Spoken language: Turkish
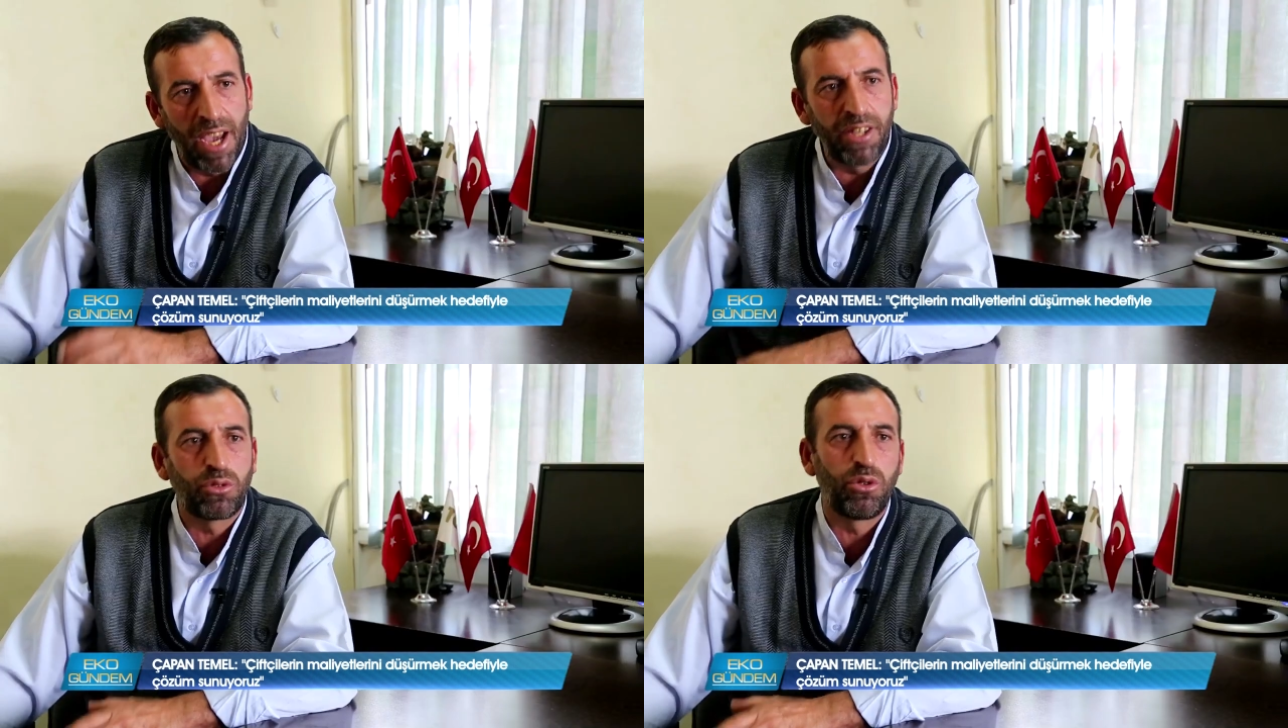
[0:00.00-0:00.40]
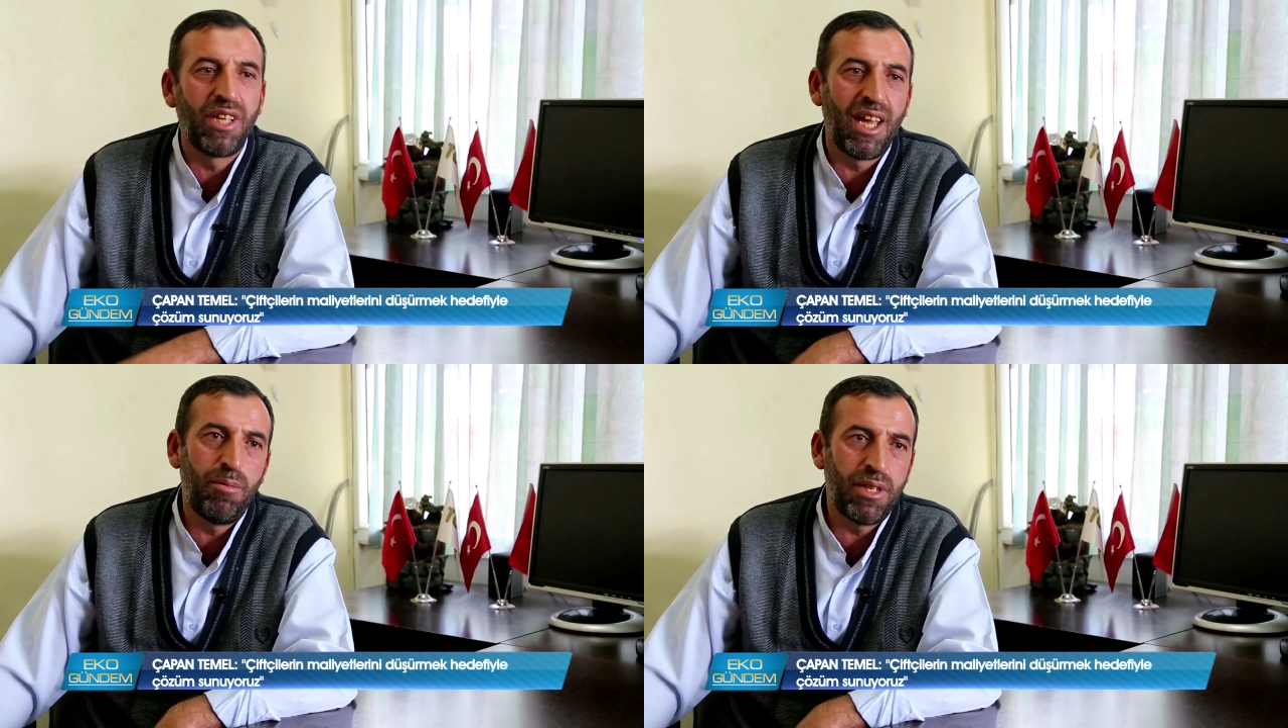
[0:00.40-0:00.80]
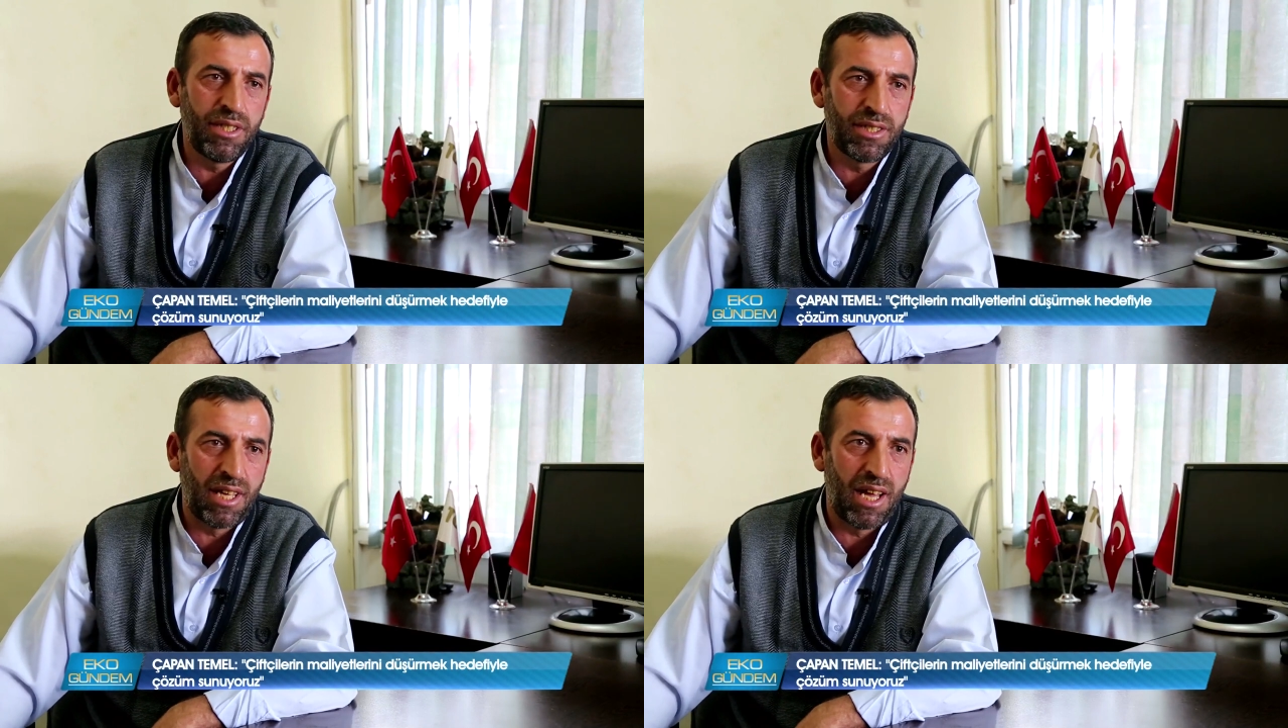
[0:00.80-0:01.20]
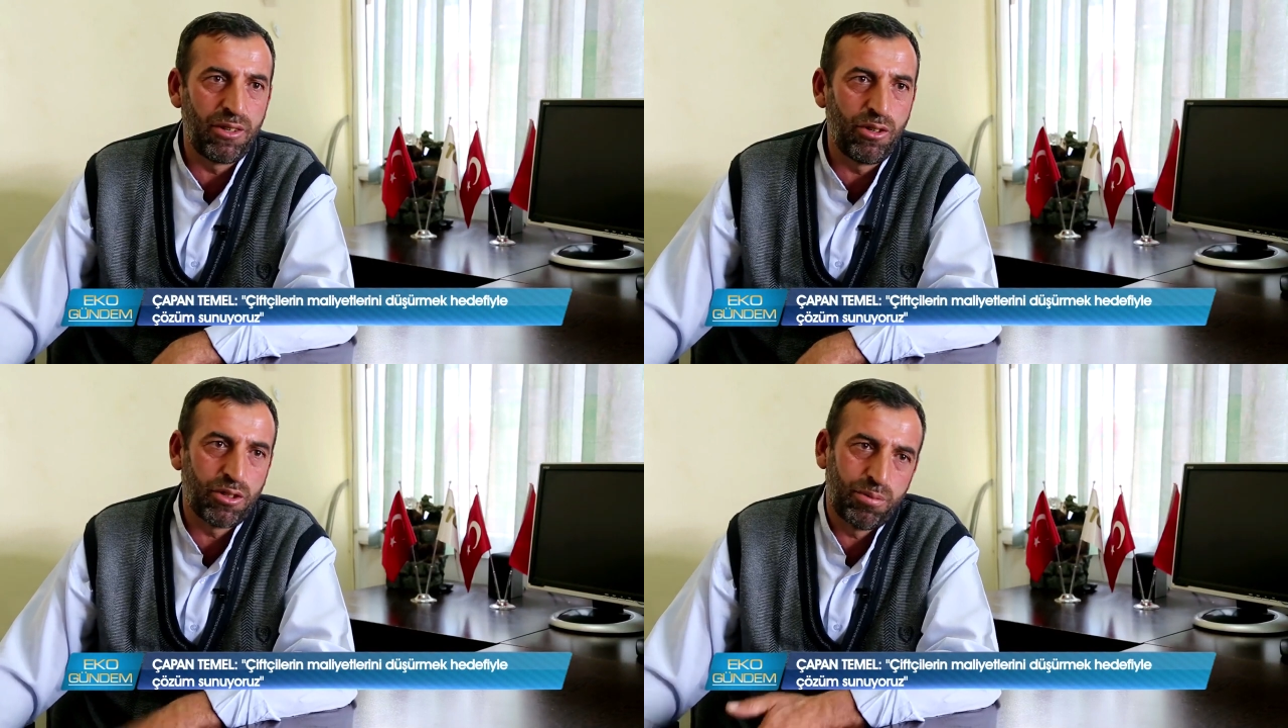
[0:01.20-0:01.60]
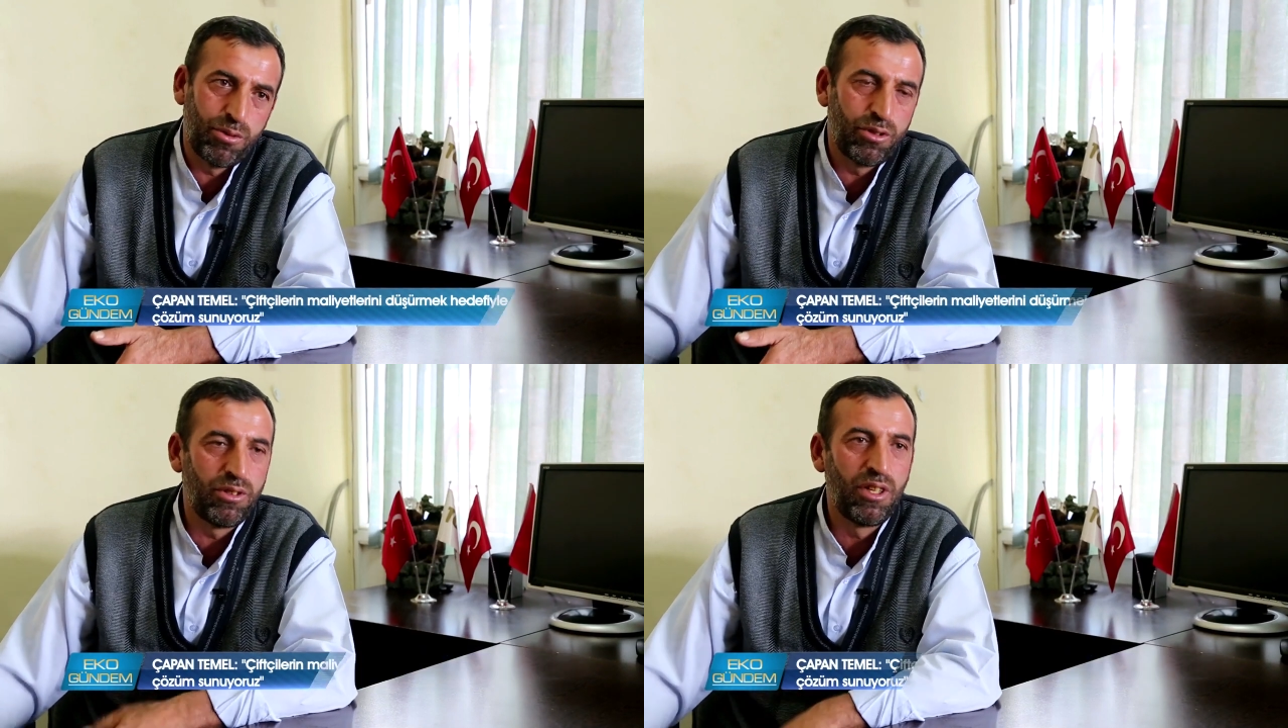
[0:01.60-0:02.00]
aynı suyun gelmesini sağlıyoruz.
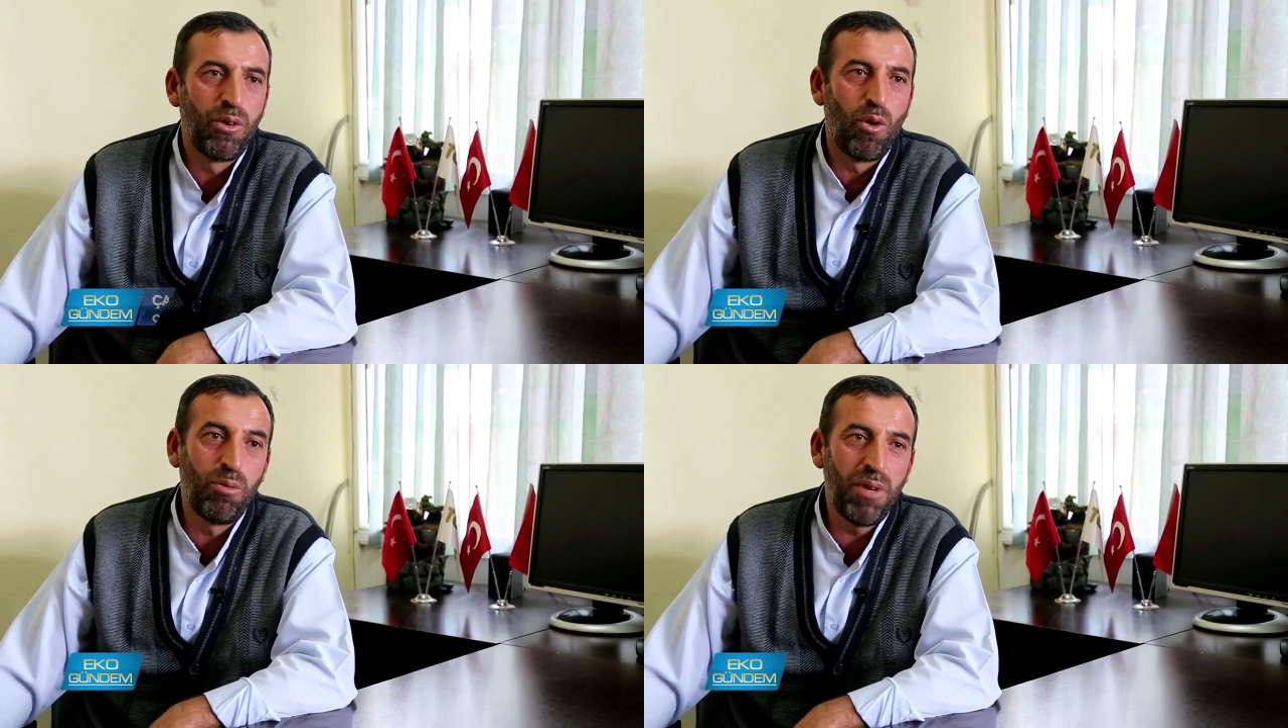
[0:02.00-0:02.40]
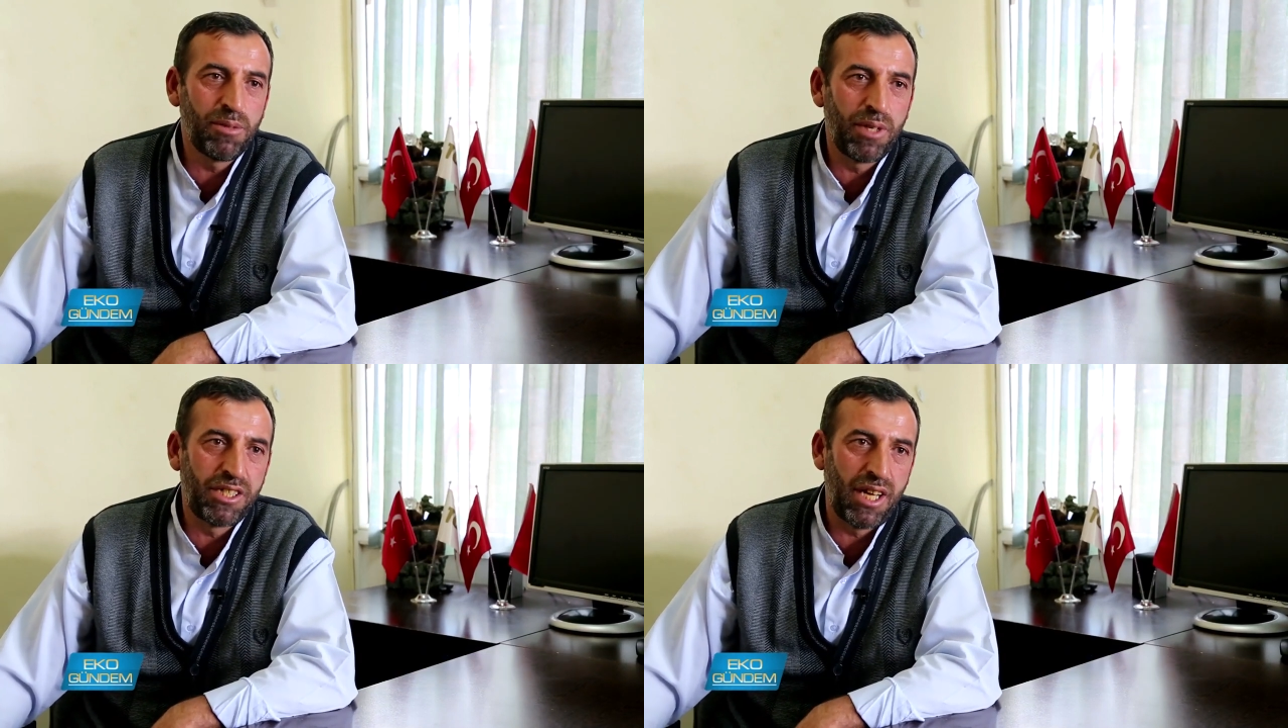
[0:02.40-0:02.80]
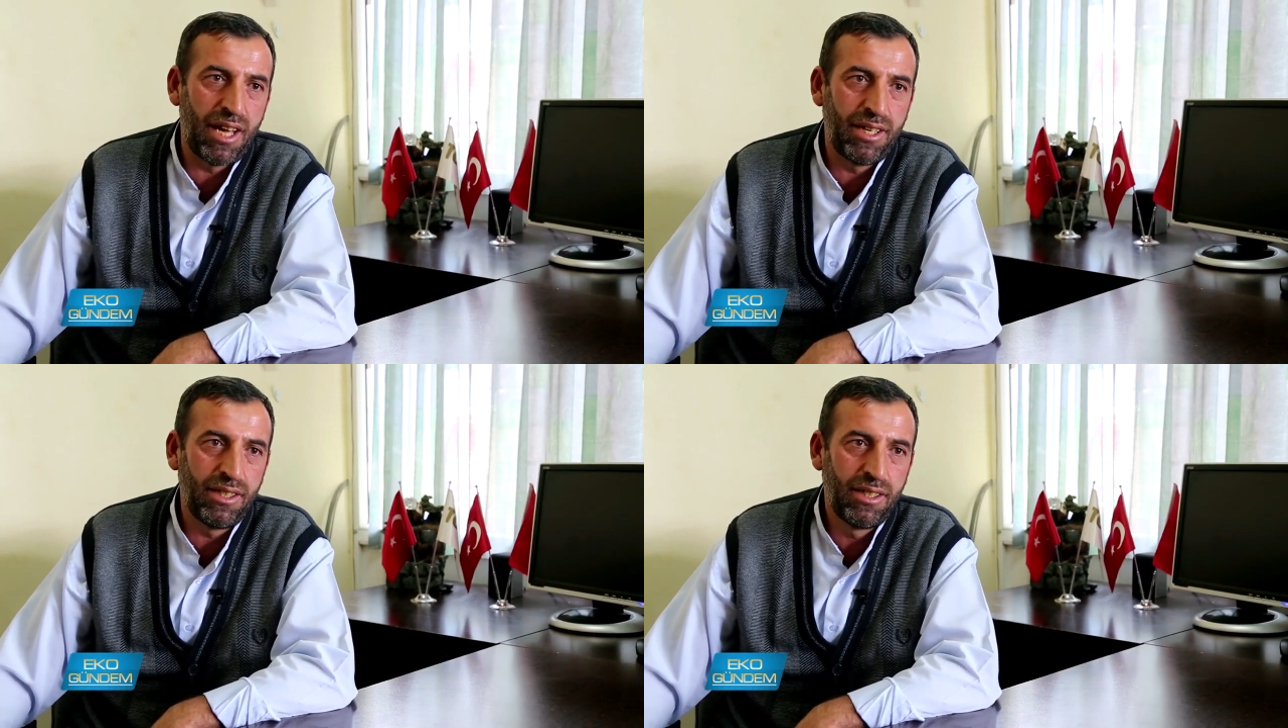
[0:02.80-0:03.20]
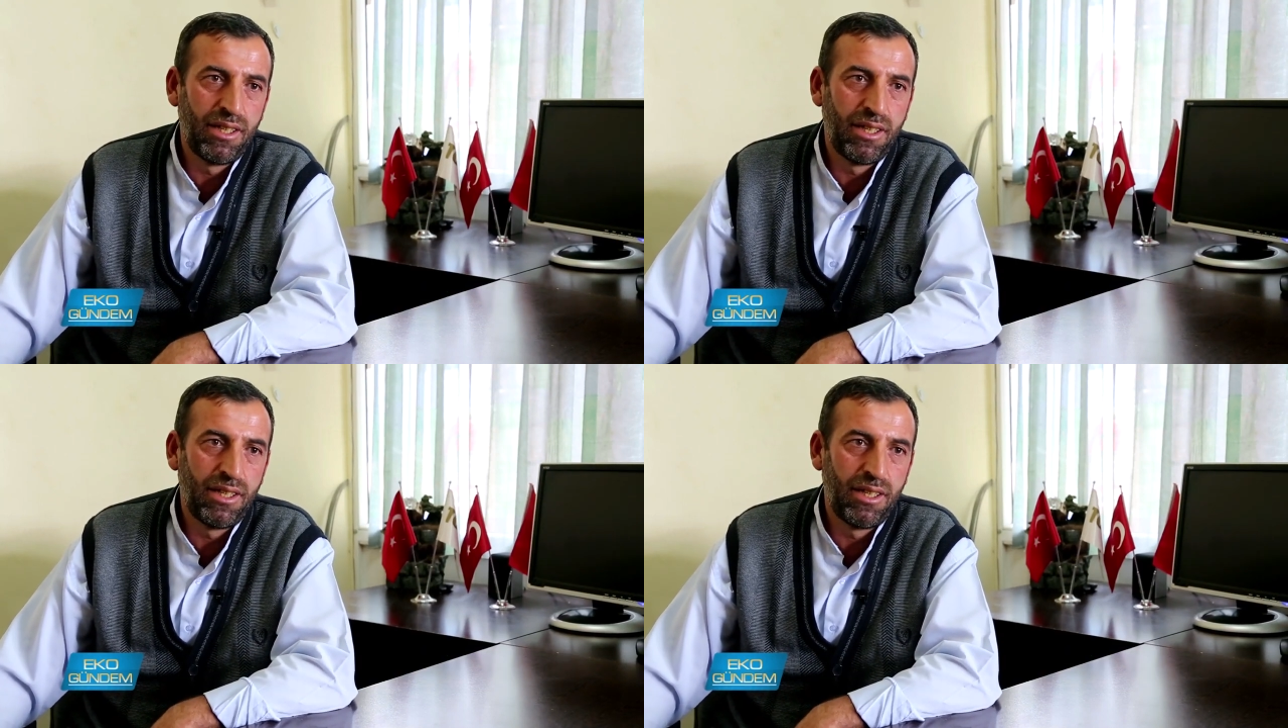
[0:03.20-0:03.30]
Bu olmaz bir iş yani.